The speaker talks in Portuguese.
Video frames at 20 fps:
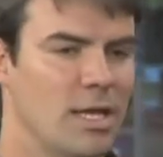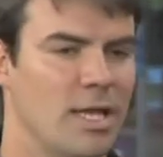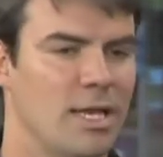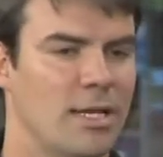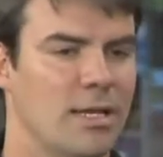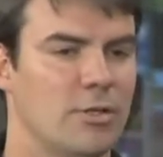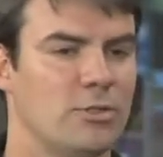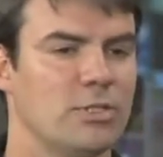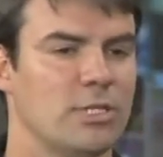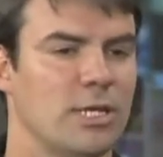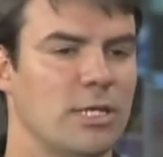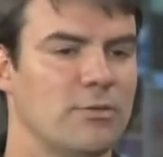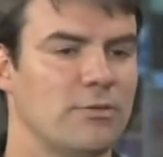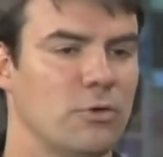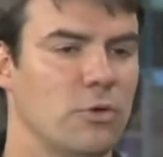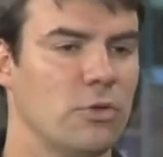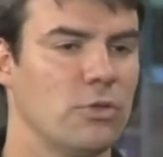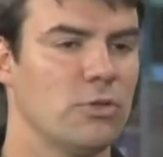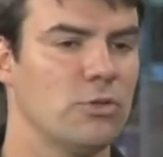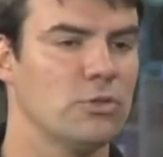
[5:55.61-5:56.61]
Ele não se
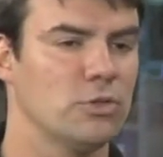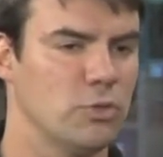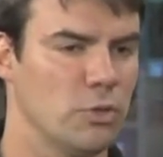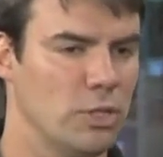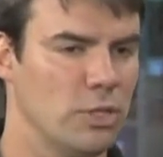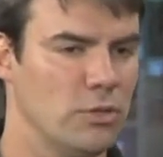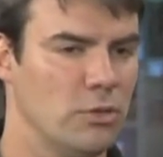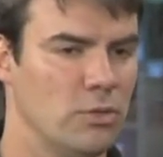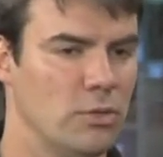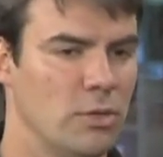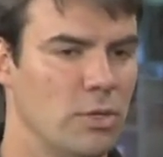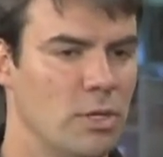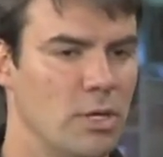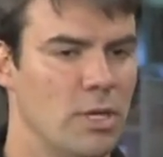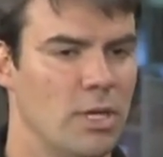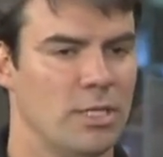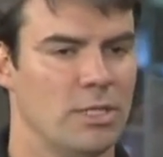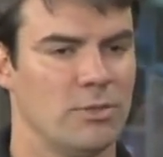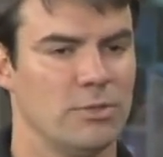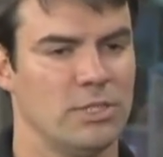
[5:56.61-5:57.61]
classificou entre os oito.
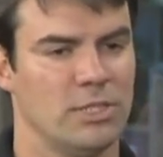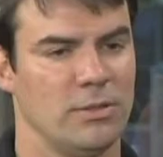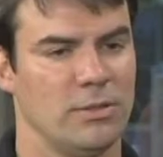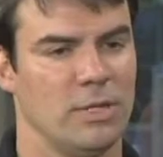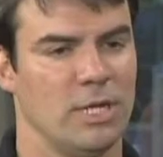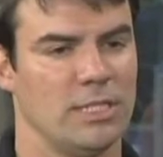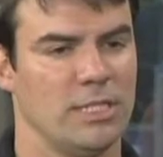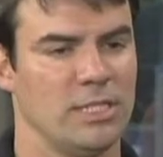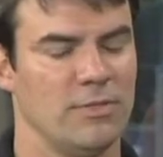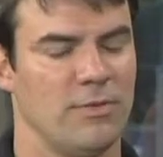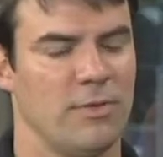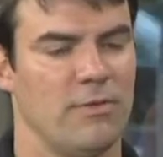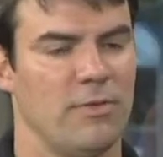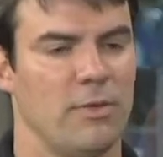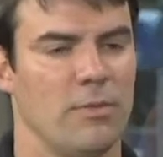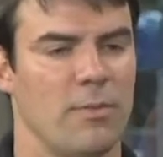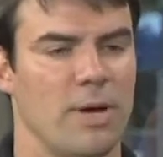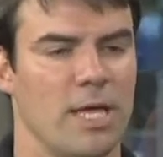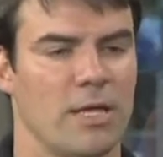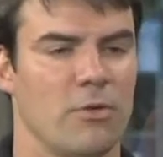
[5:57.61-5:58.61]
Então, se, a gente vai
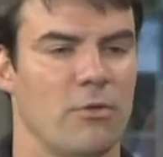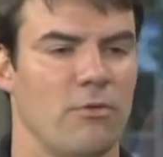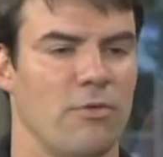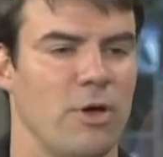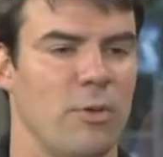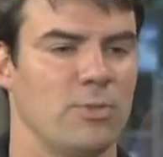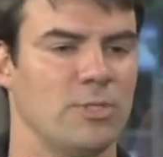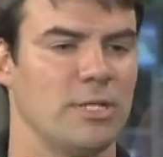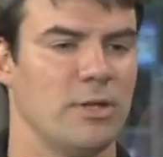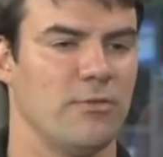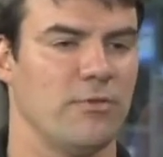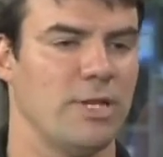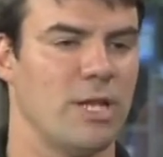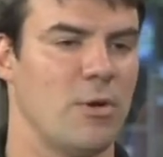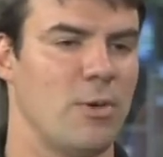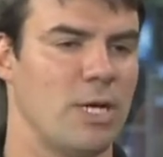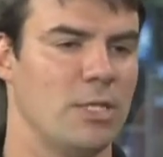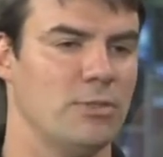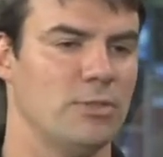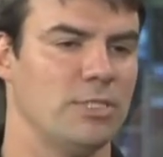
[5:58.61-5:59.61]
ver Michael Phelps na
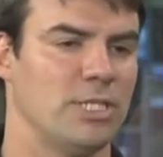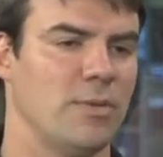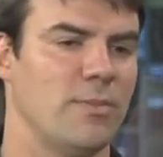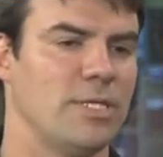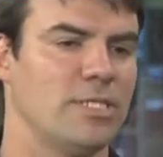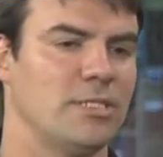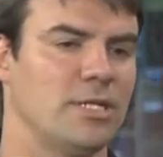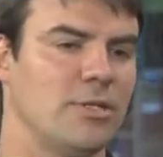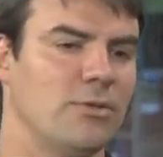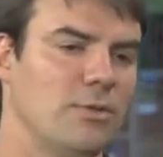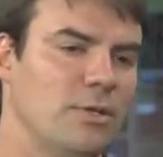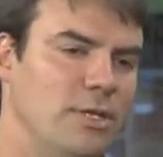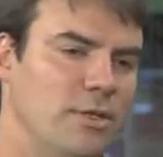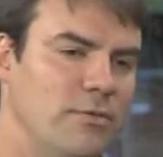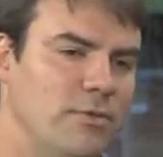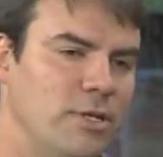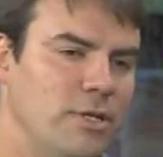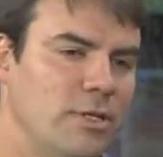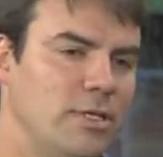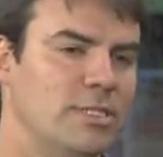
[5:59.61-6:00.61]
final A do 100 metros nado
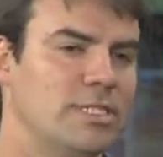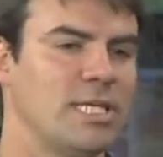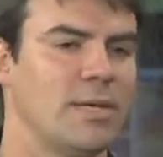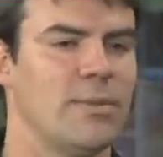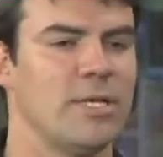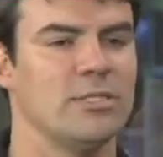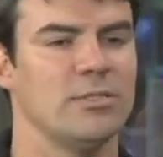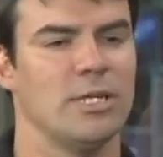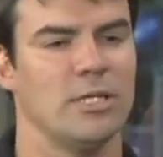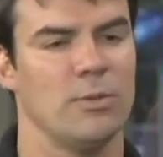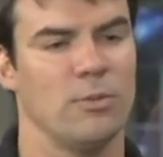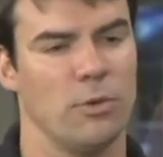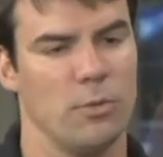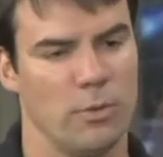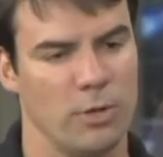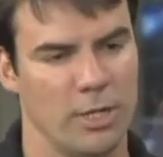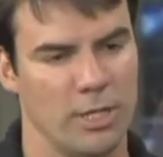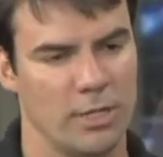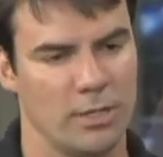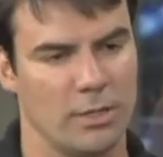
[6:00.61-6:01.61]
livre e 100 metros nado
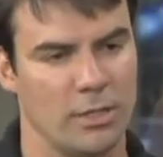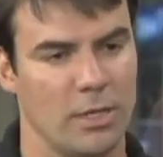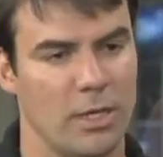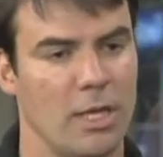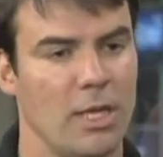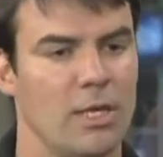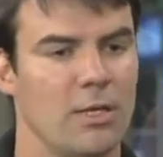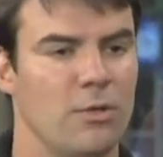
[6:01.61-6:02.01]
borboleta.